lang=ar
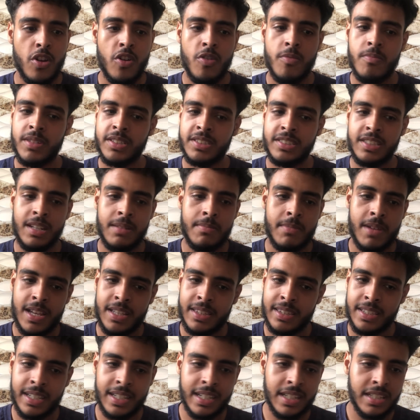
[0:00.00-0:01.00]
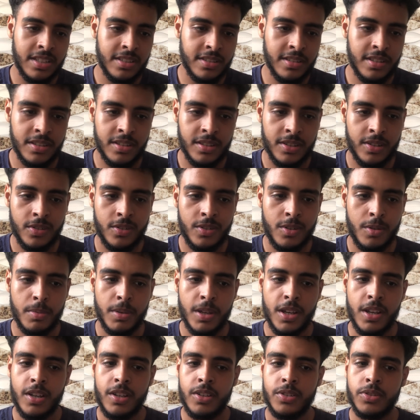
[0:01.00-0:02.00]
ومازال ما انتيغريت حتى شي كلوب
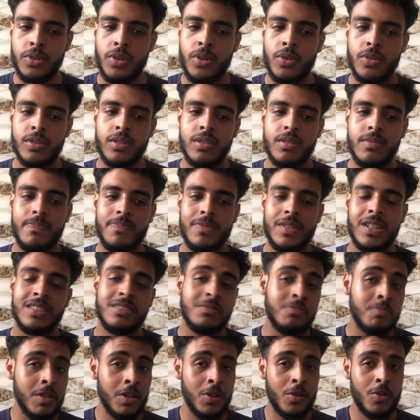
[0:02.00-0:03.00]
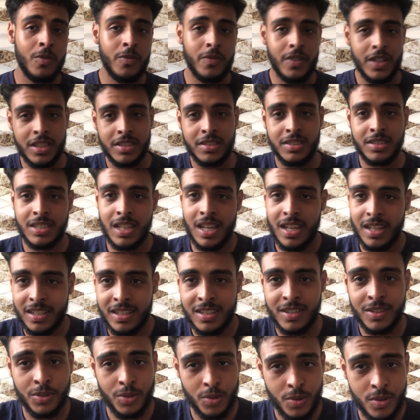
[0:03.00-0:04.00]
دونك اسبيرون في اس 5
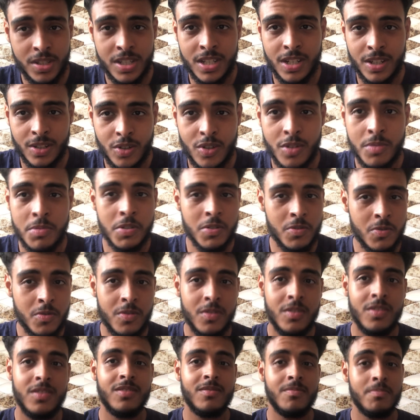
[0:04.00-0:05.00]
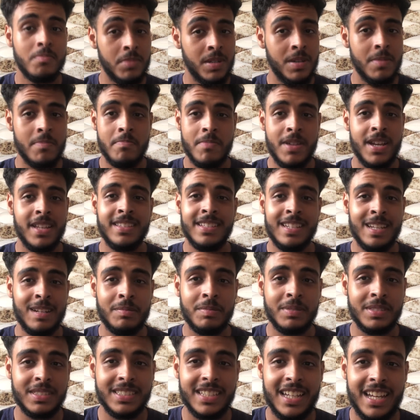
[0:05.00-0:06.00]
ندخل شي كلوب يكون مقمح ديال
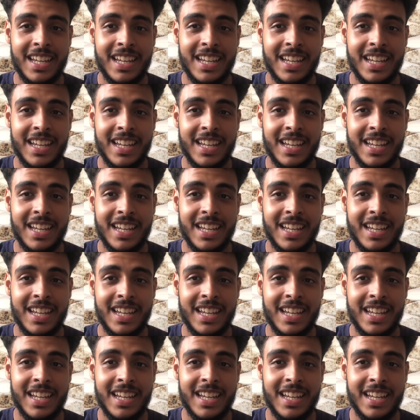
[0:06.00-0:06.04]
بصح